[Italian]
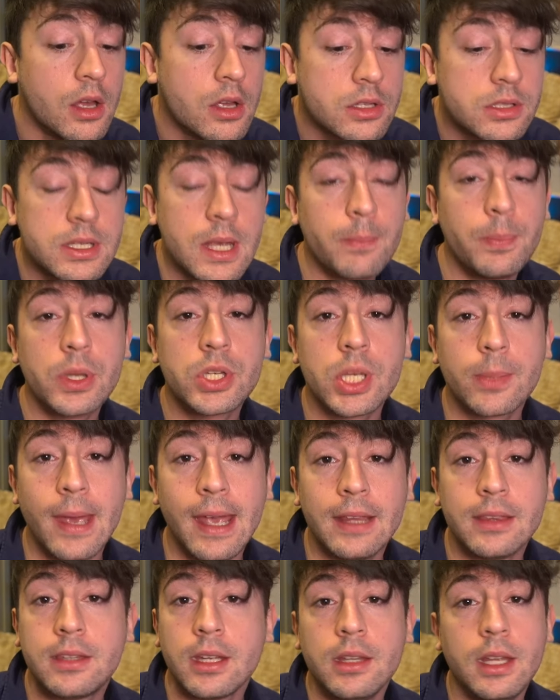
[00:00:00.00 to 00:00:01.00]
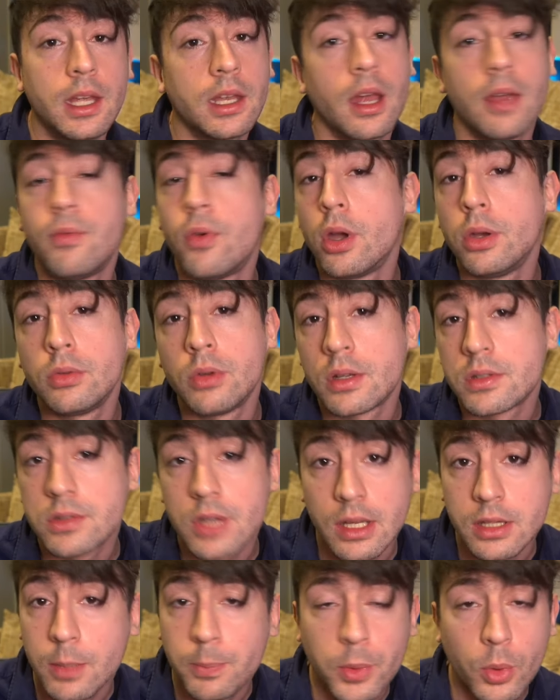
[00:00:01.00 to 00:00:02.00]
semplicemente dire voi non
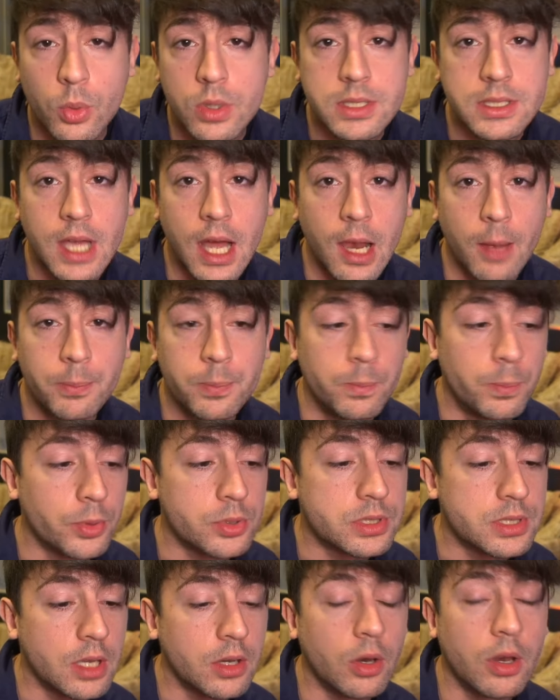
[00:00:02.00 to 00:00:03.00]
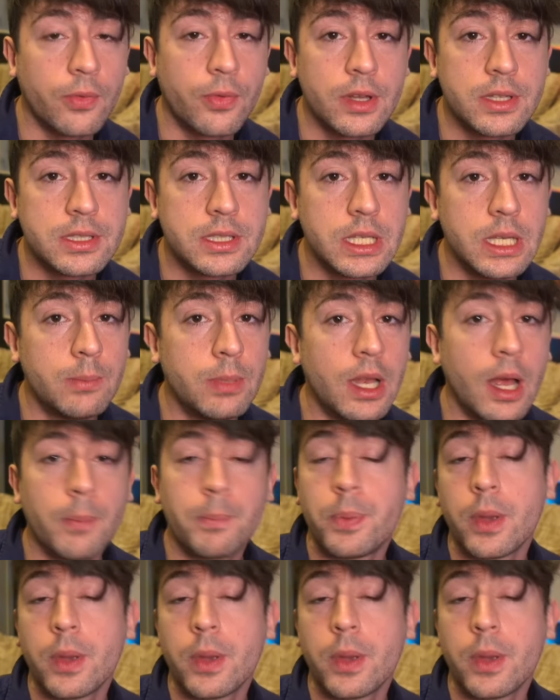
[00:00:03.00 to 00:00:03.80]
usate più quest'ala posteriore flessibile,